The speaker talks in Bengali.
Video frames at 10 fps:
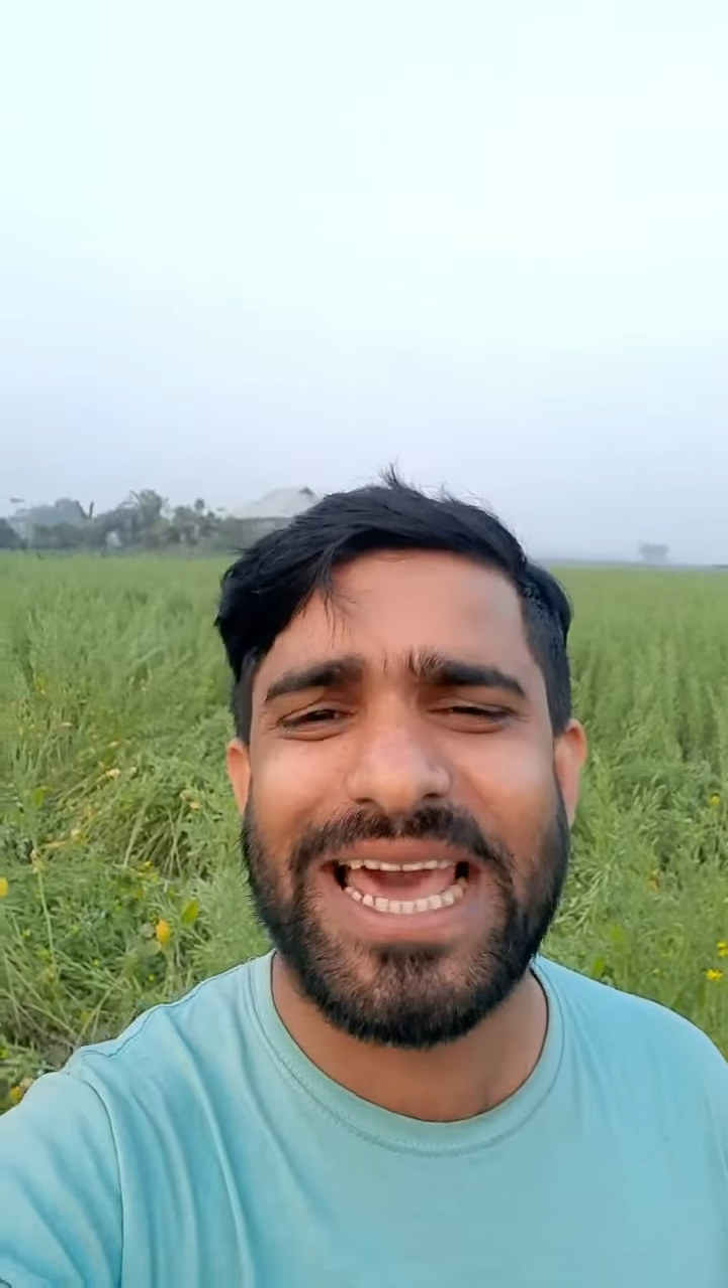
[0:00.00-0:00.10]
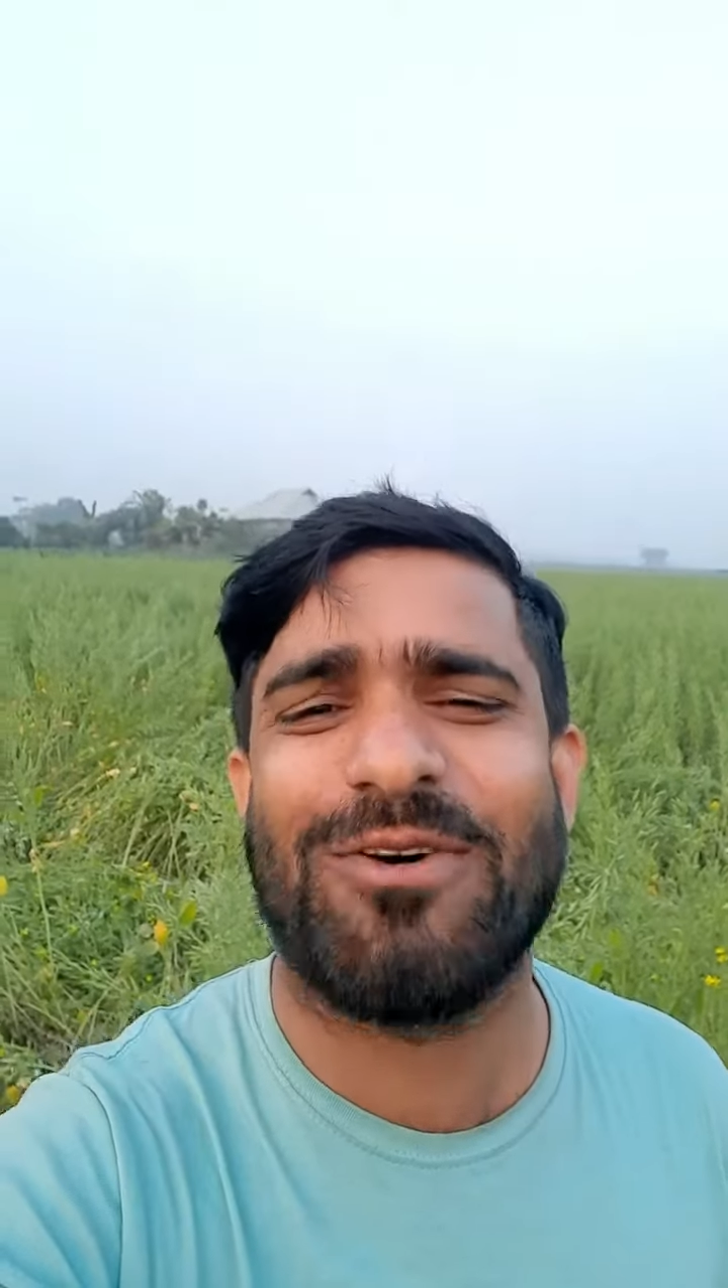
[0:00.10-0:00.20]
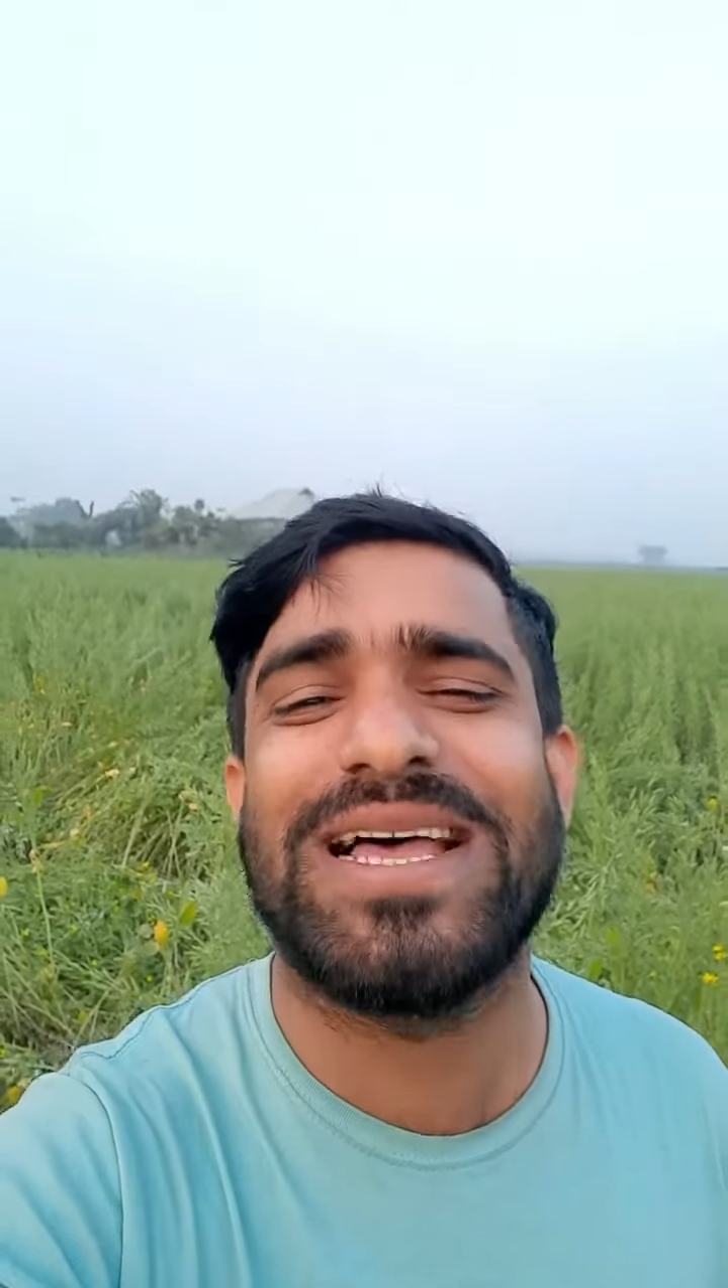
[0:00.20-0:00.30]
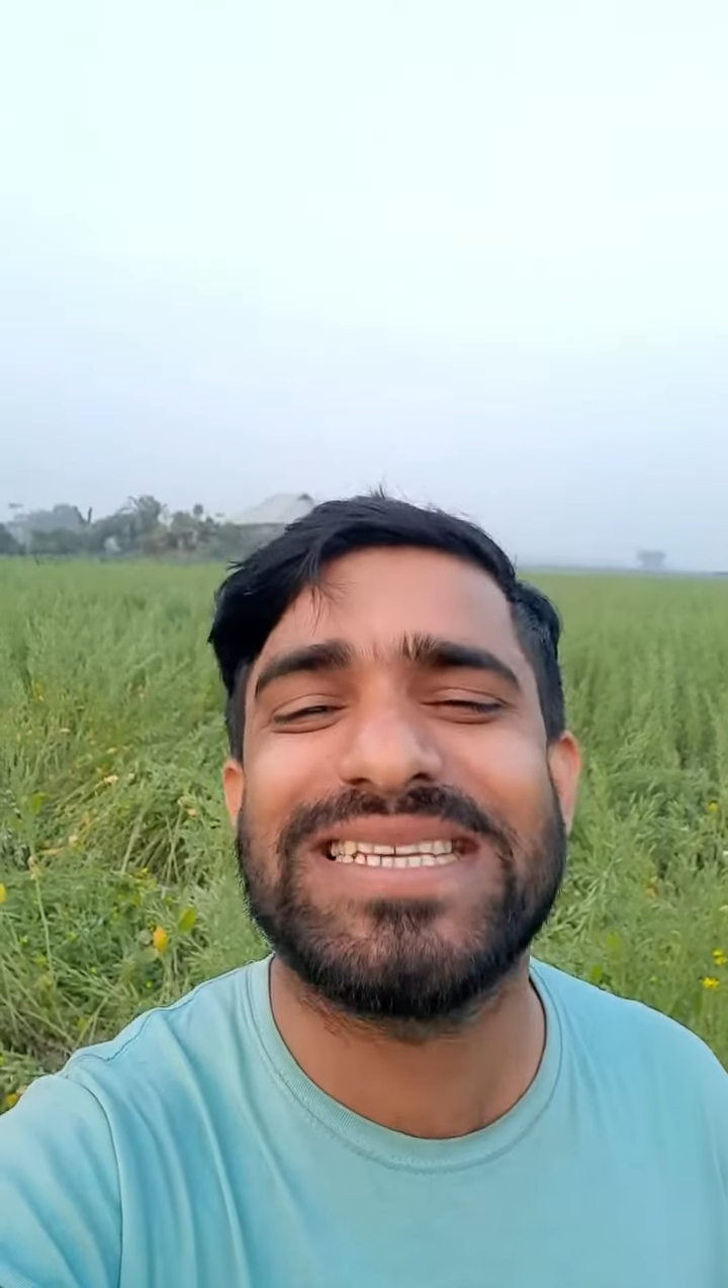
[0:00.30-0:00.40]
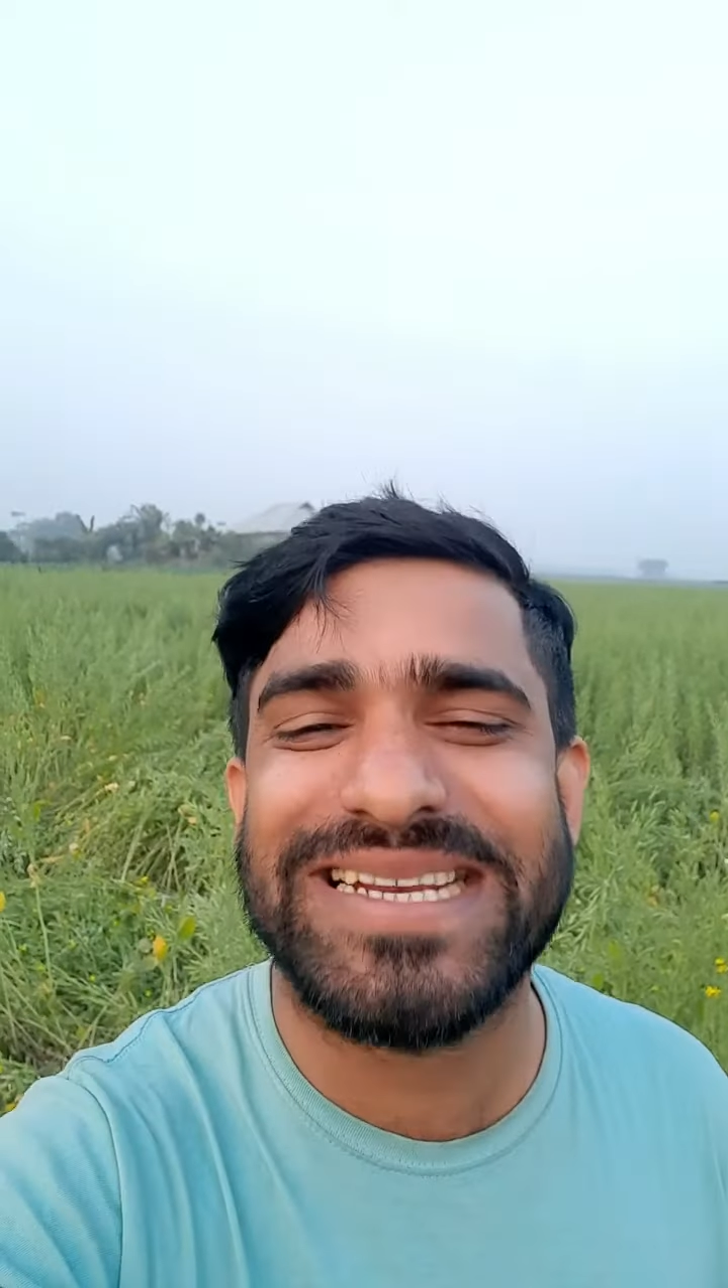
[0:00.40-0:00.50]

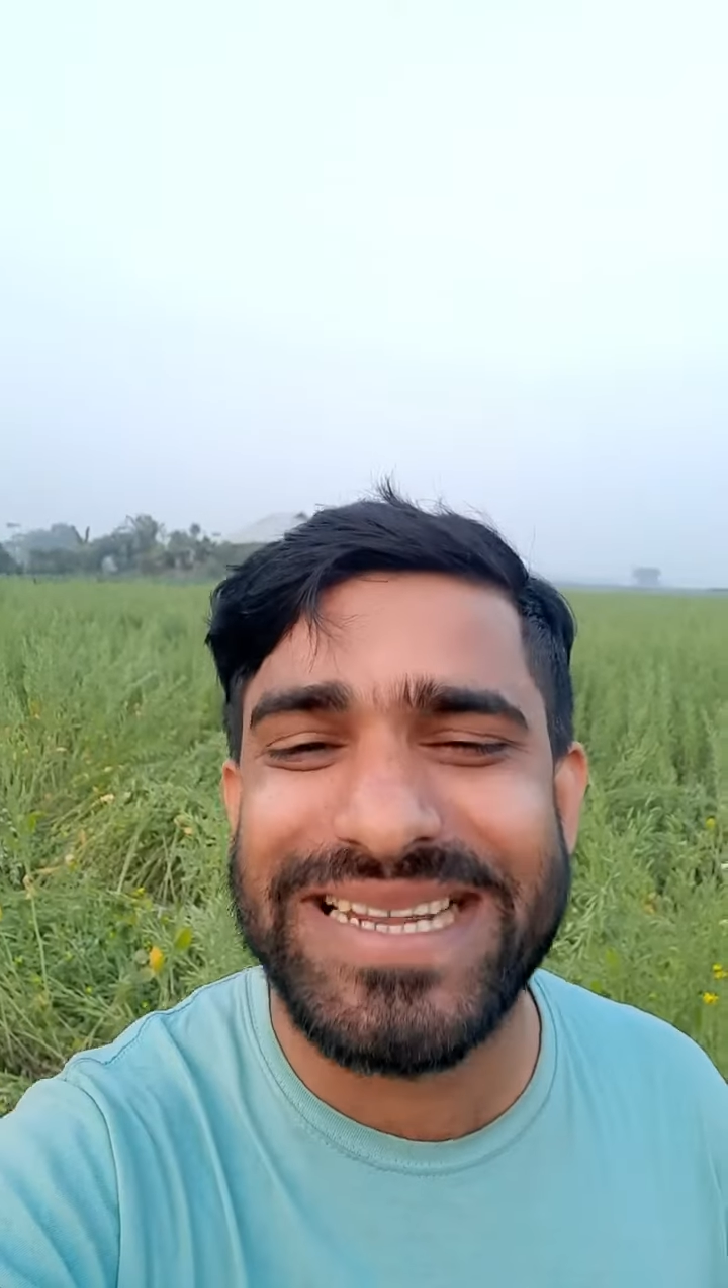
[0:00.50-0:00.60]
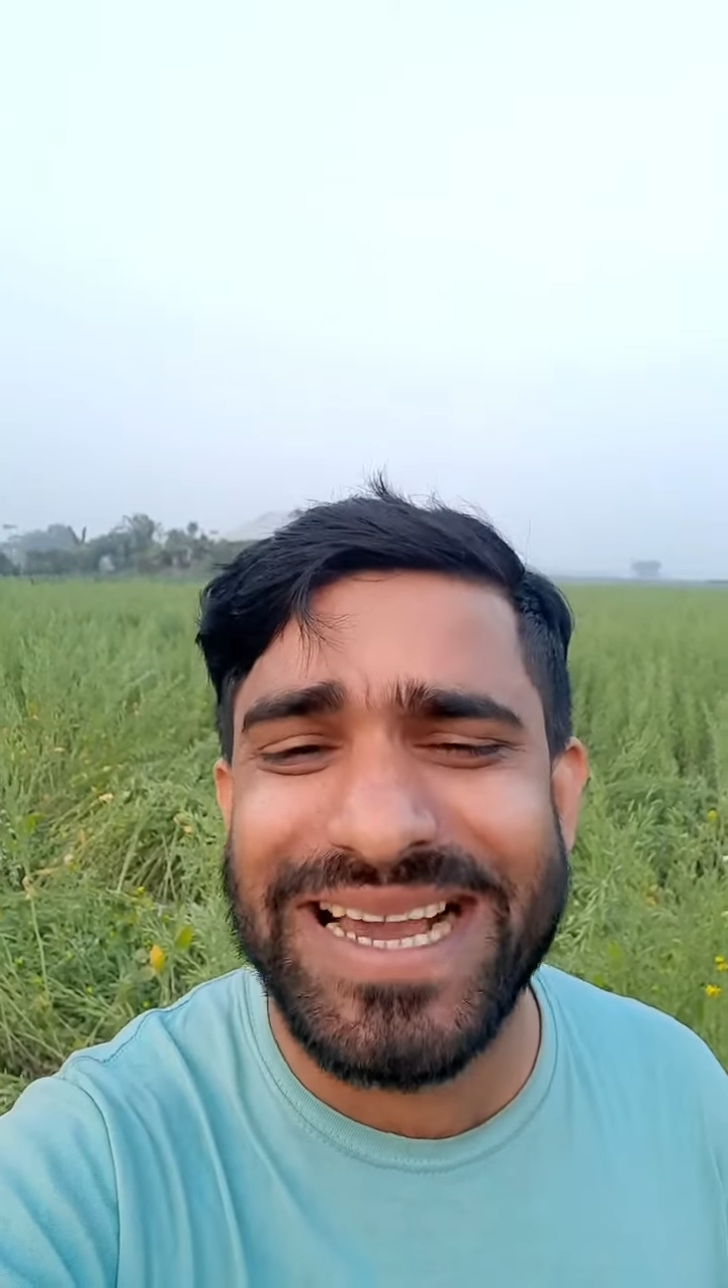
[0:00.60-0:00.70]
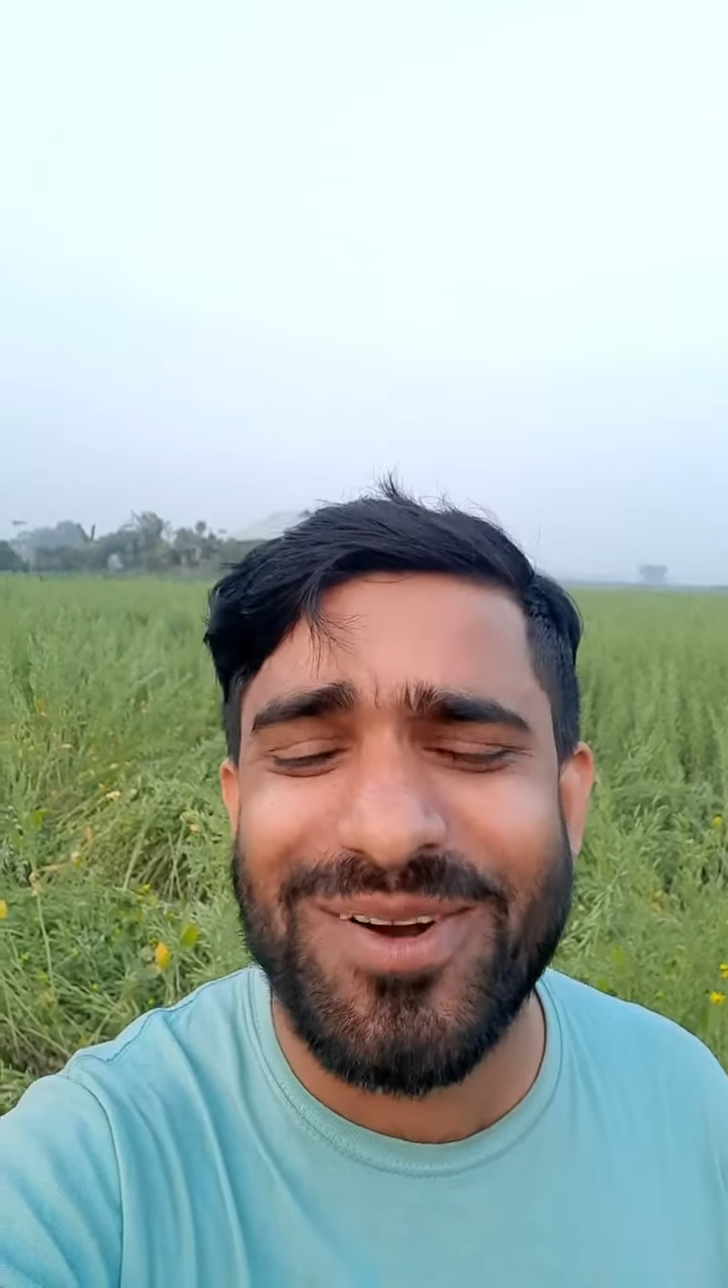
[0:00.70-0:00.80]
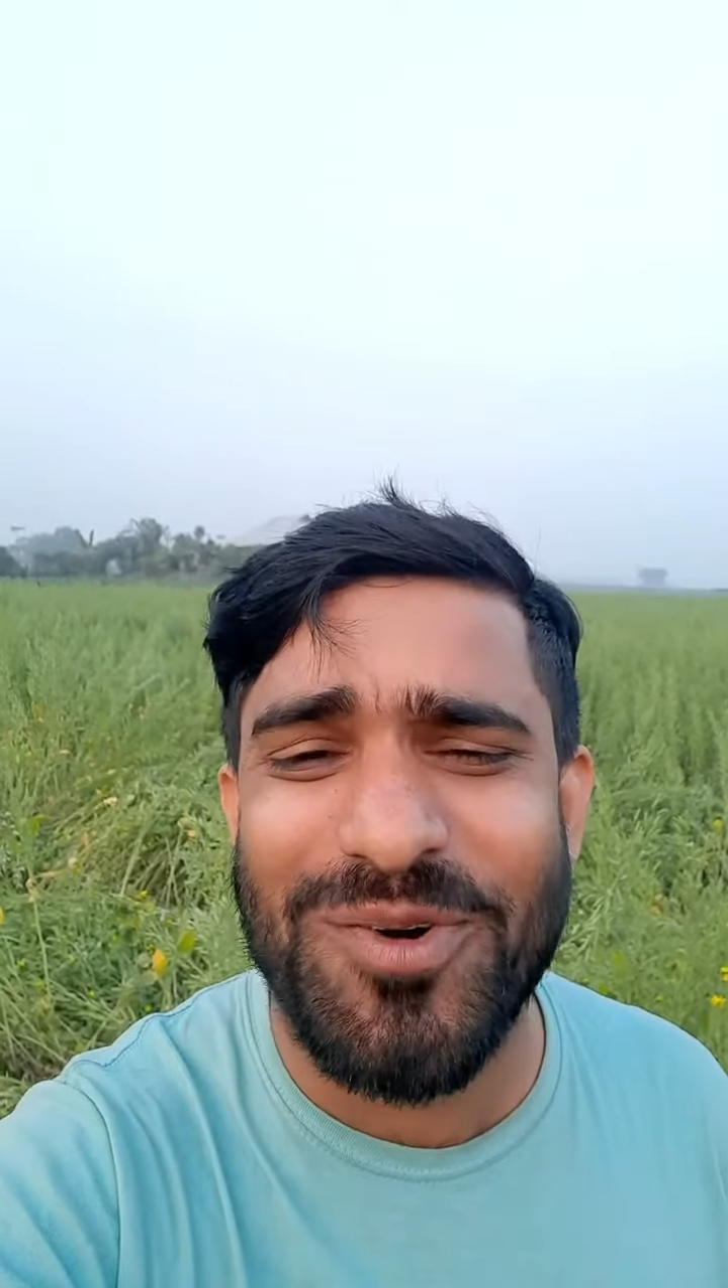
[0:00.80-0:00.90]
তেরো হাজার টাকা